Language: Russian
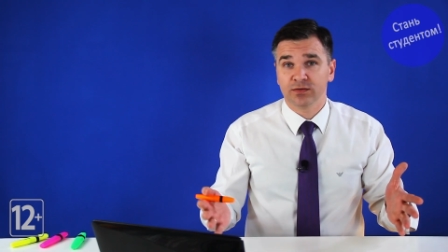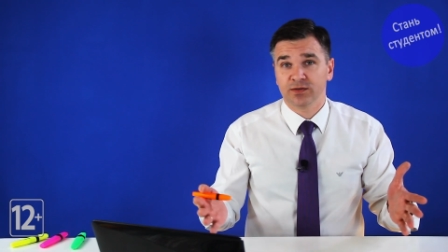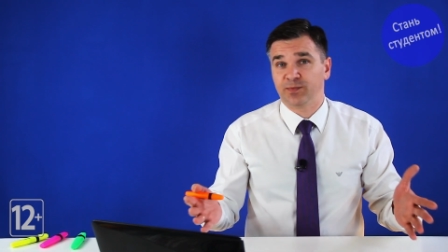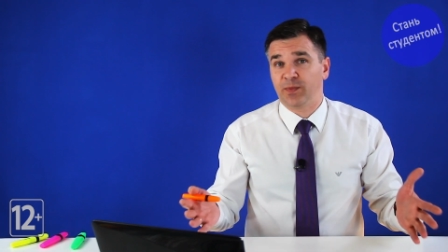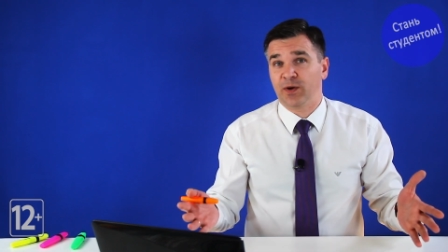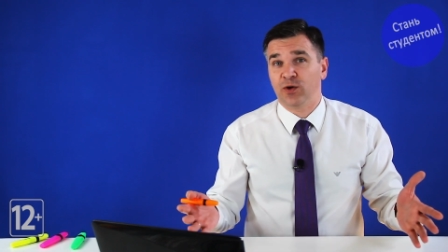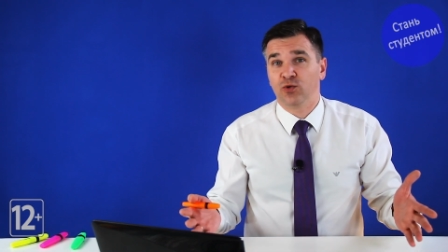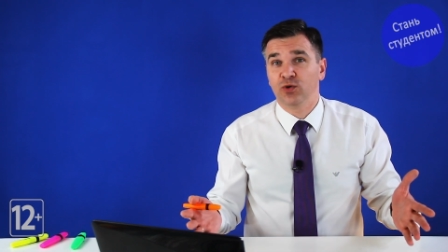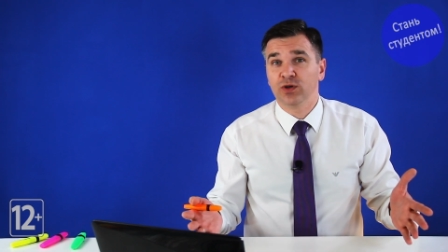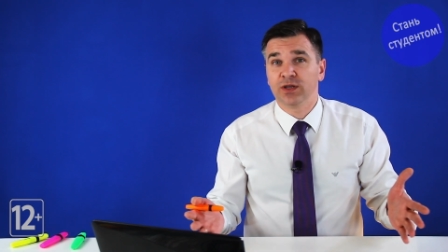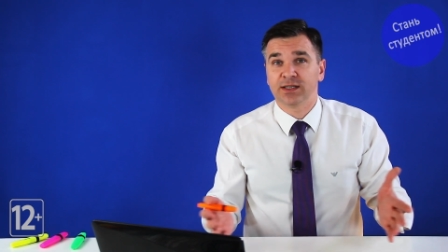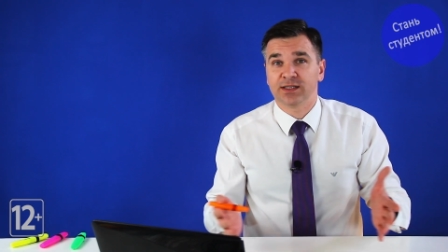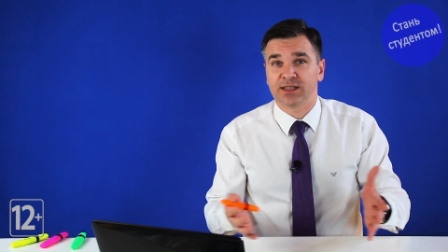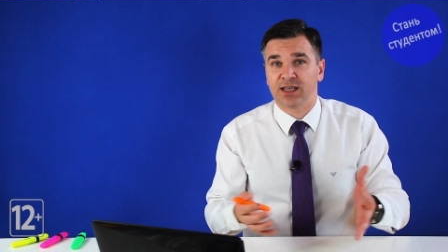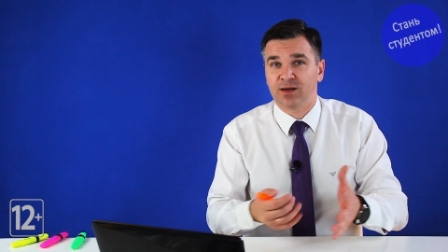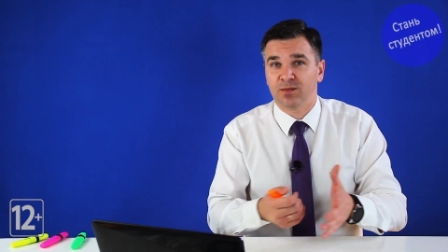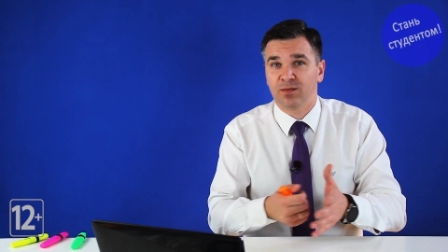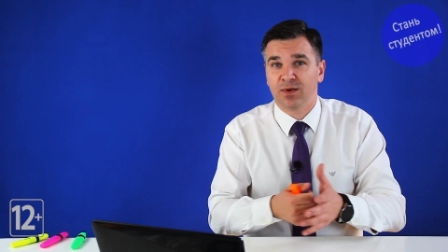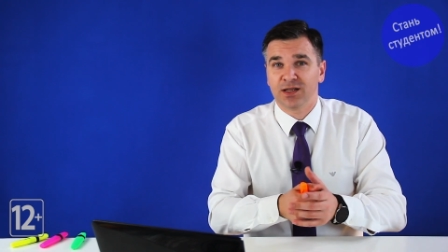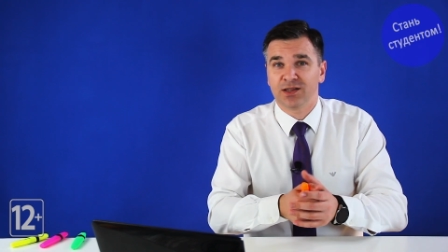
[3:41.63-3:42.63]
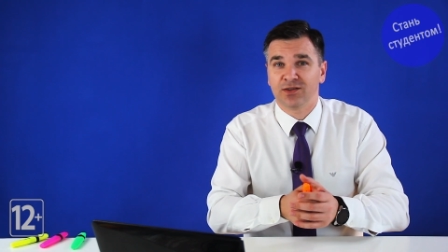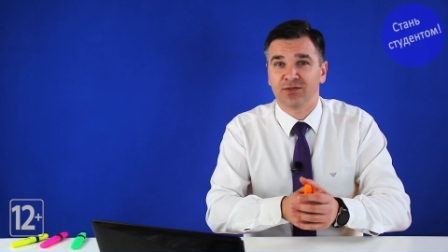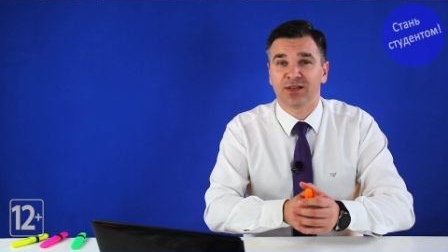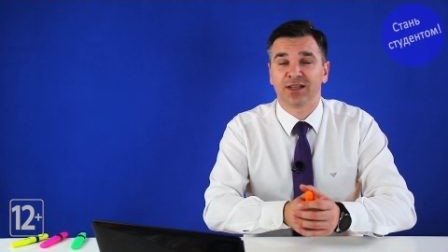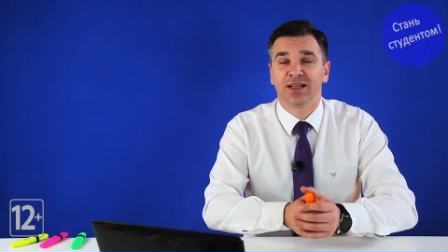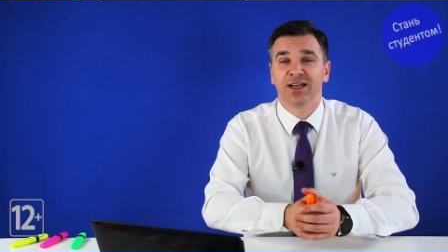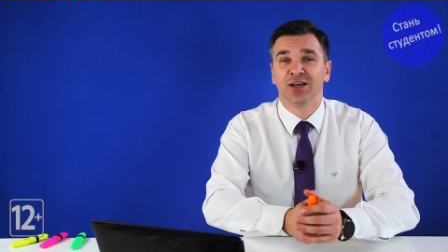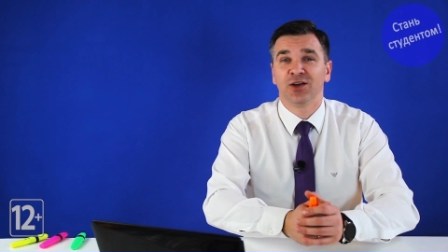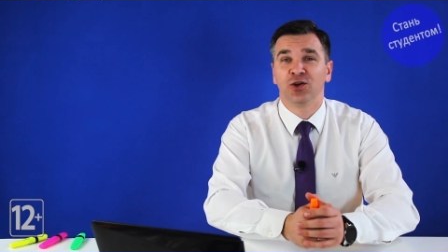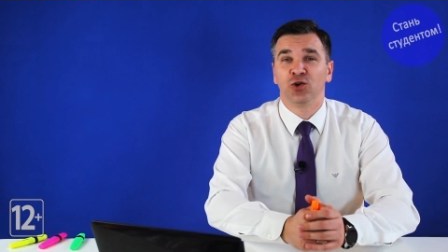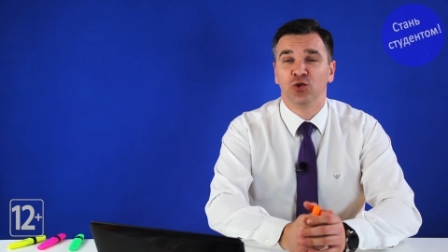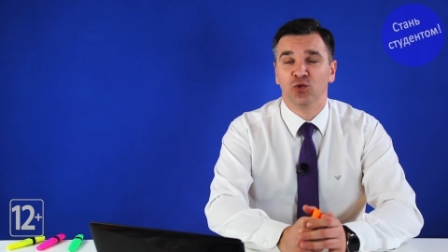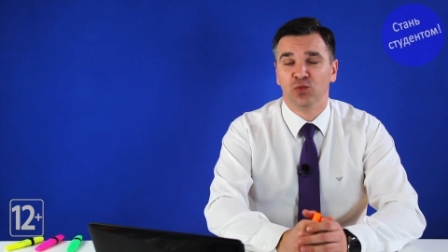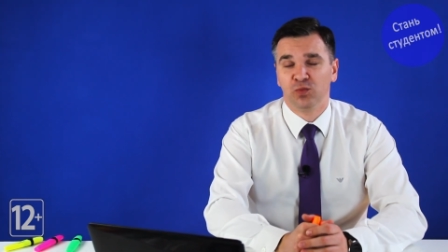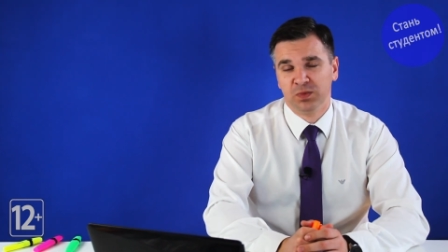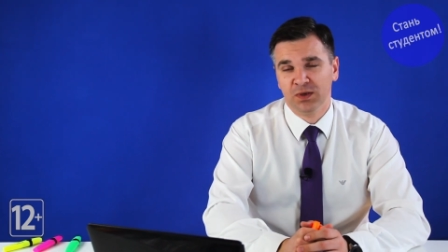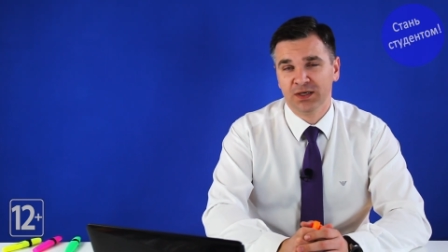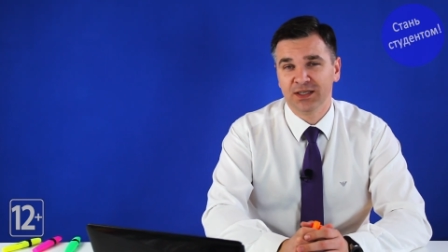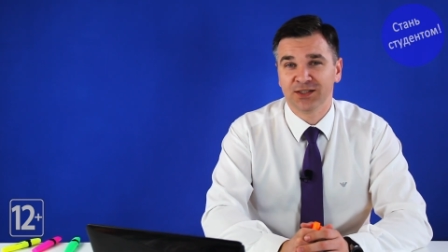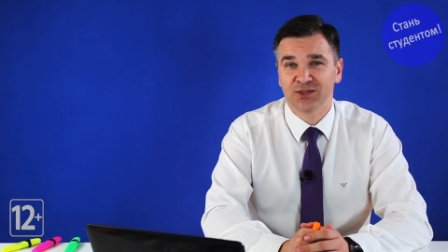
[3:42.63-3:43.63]
спокойно зарабатывать
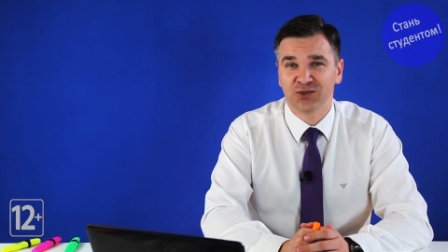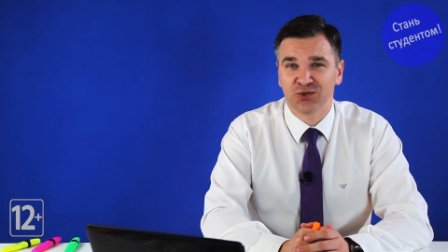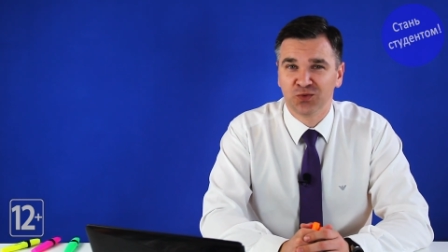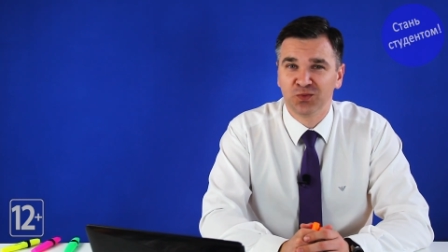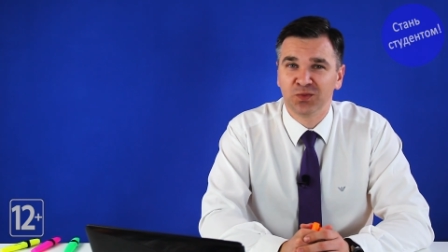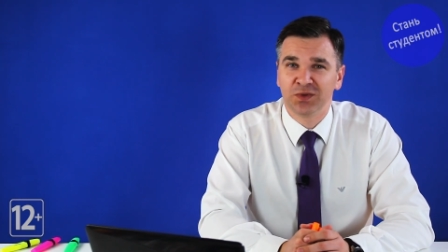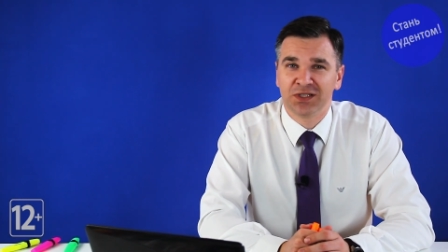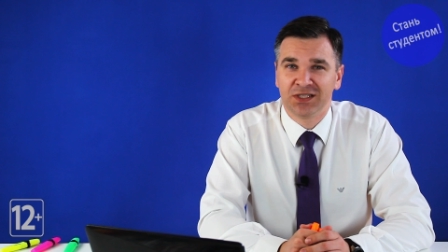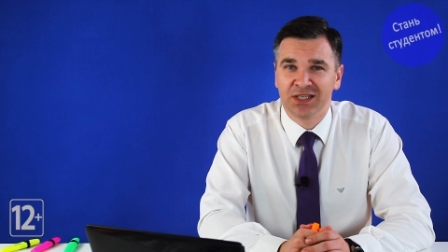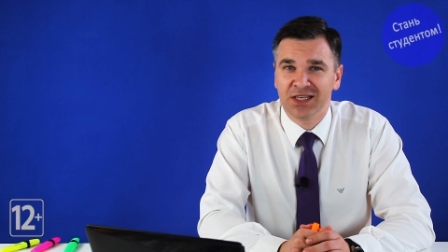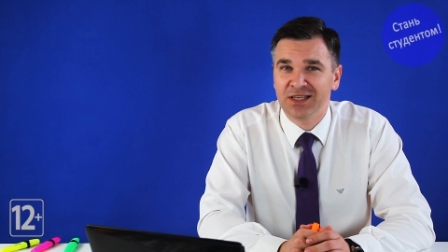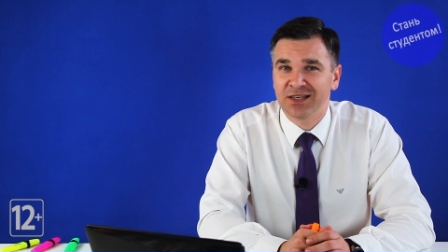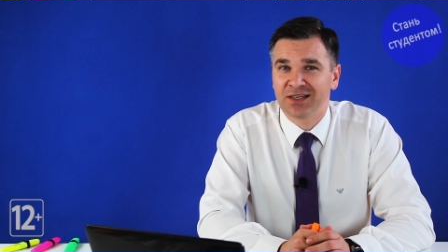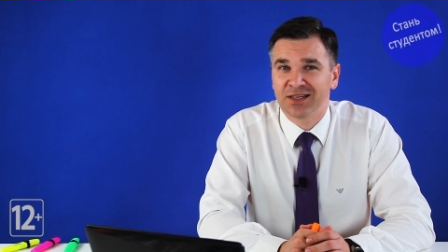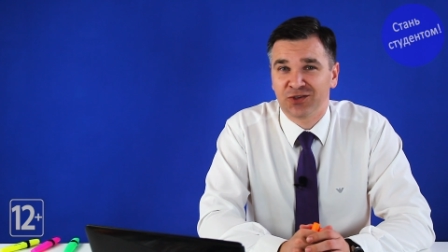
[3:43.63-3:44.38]
любые суммы денег,